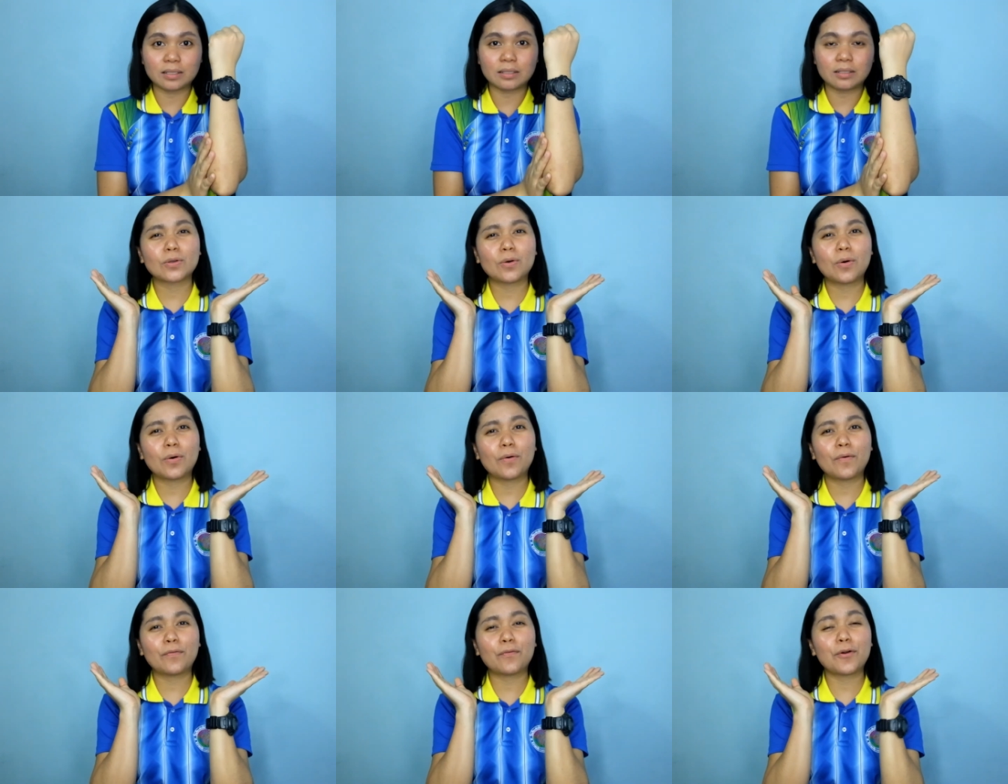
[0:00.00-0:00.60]

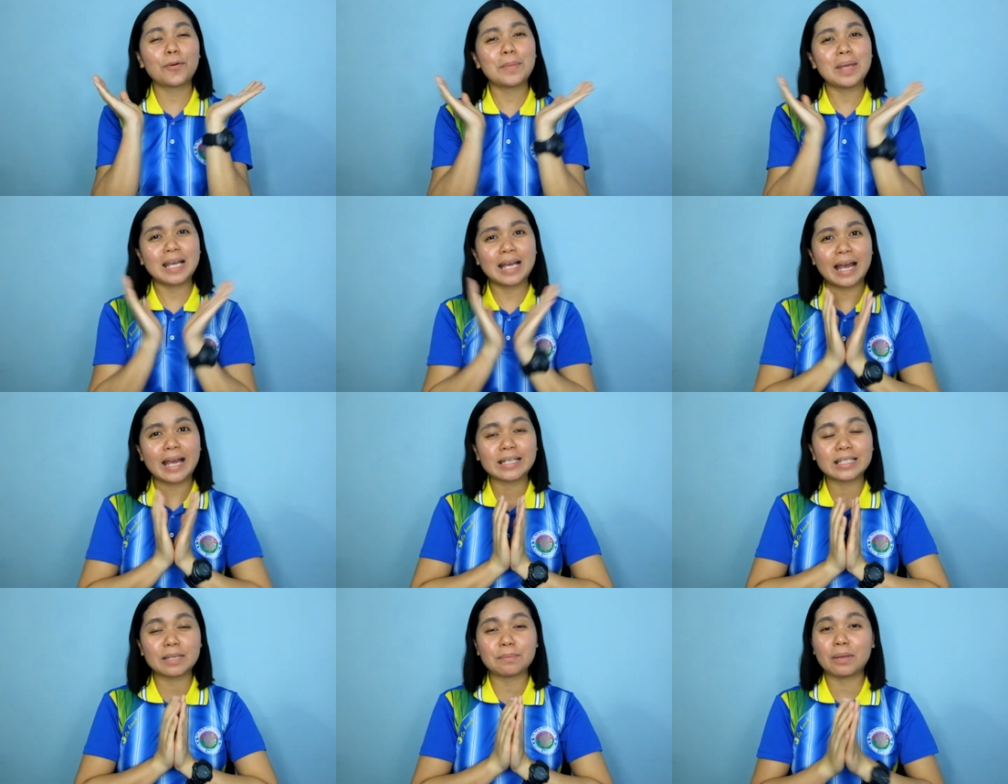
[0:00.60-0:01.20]
So, for me
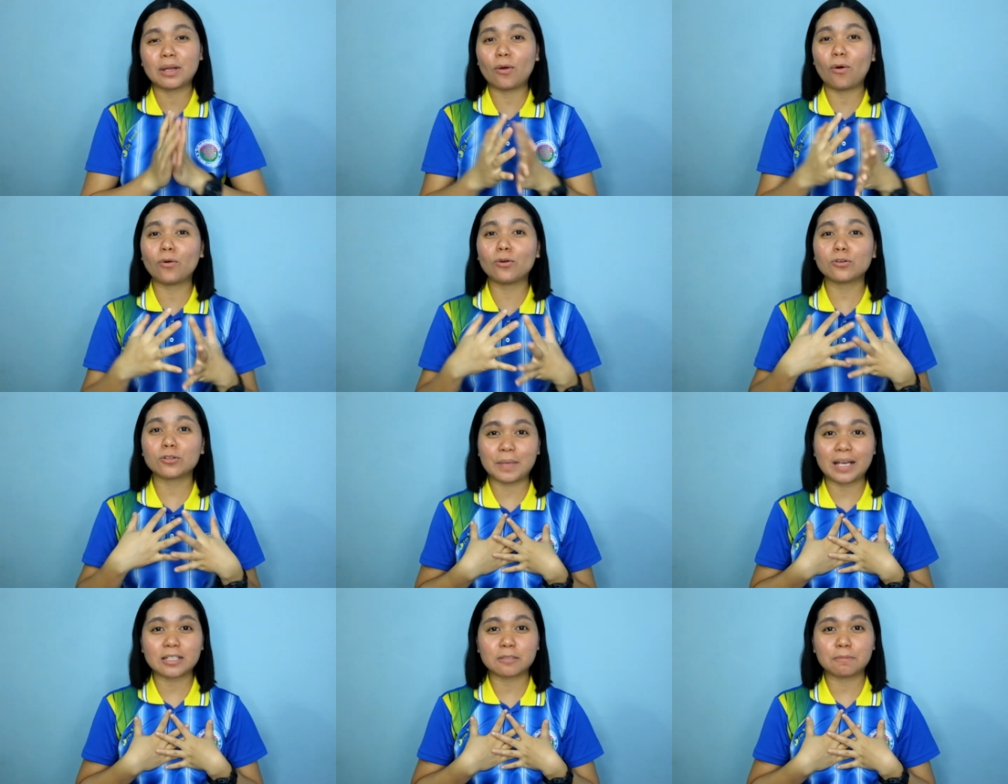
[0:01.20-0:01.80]
guys, in my own
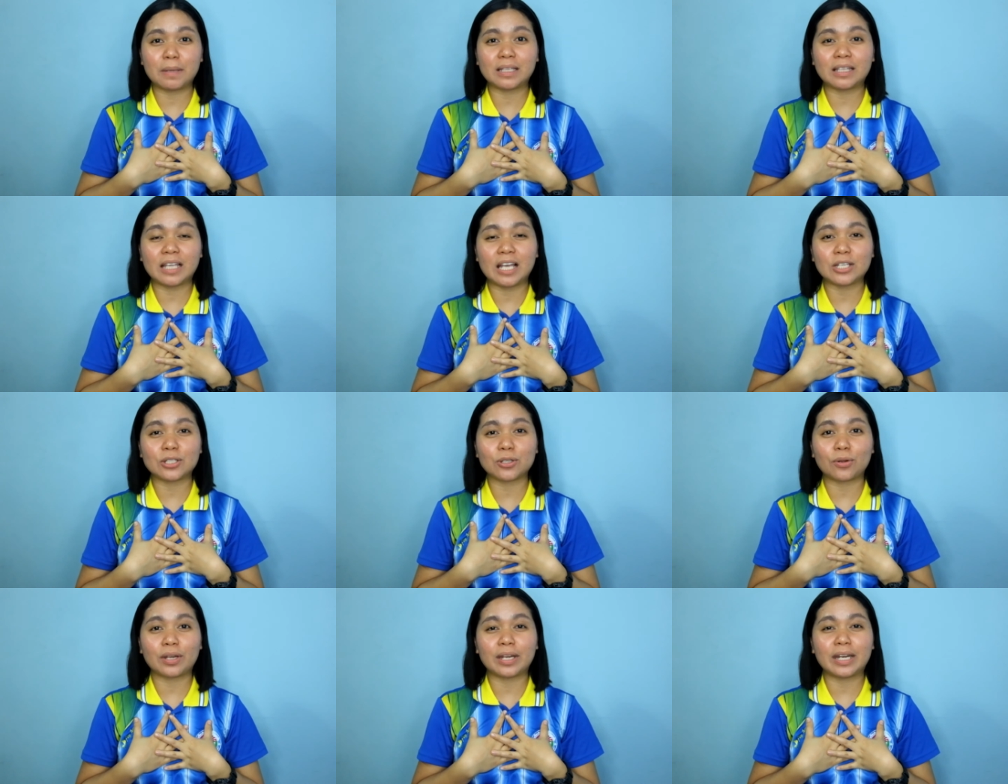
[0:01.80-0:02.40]

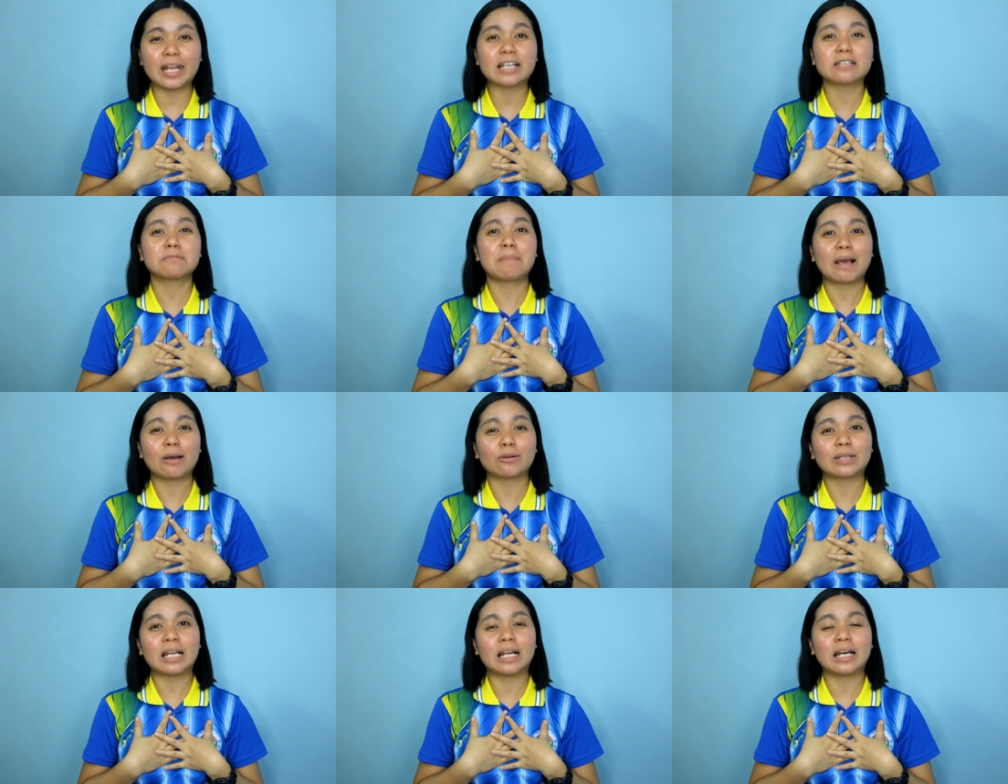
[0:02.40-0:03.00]
expectation, in-expect
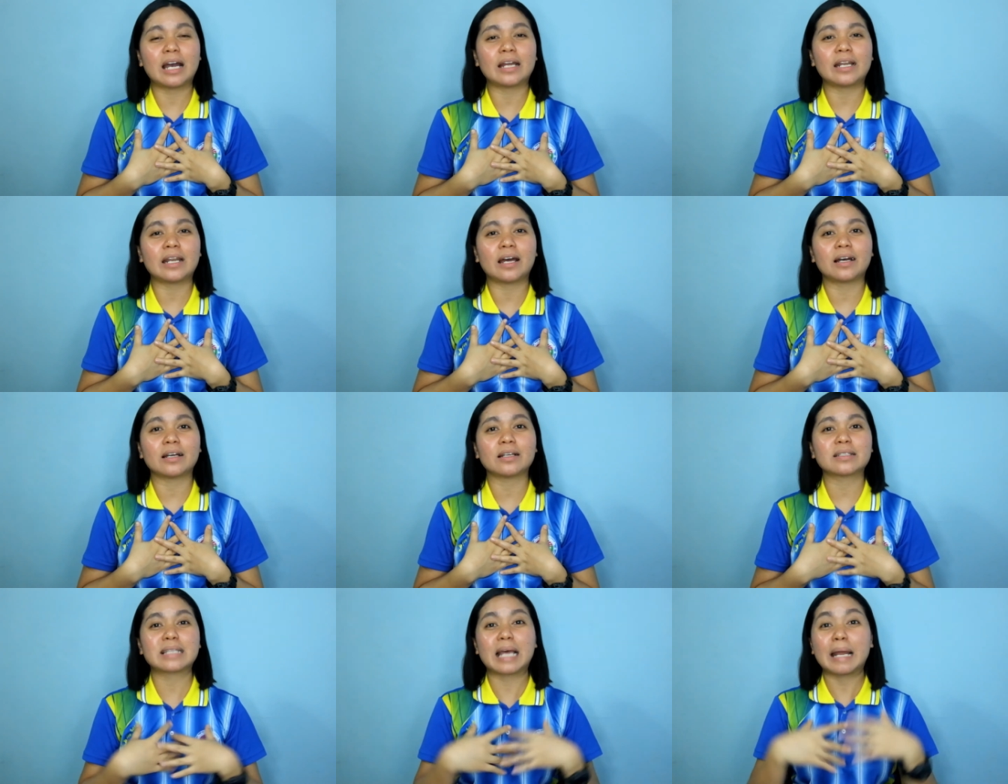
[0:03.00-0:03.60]
ko talaga
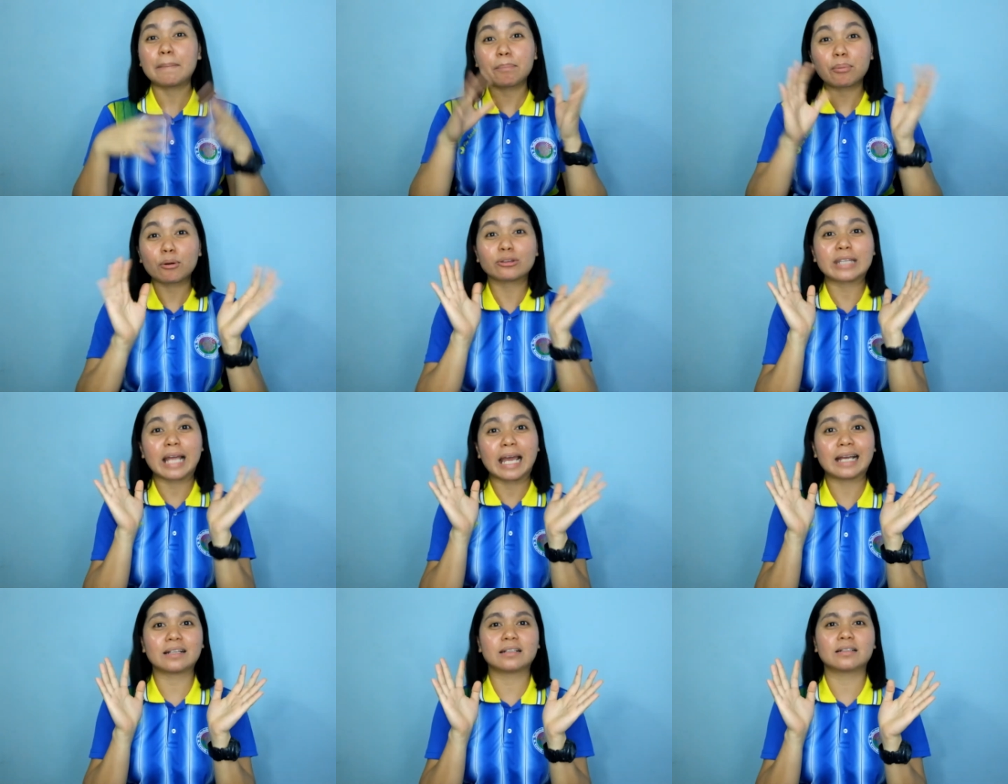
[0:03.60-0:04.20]
na Sun
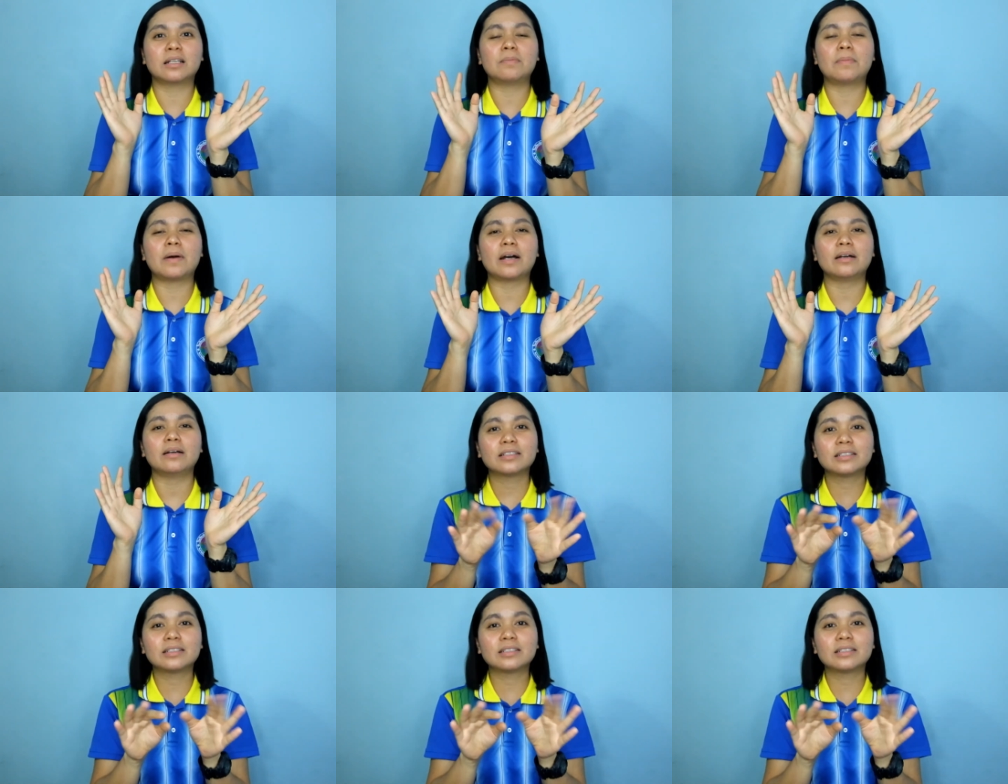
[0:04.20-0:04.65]
Protect, di ba?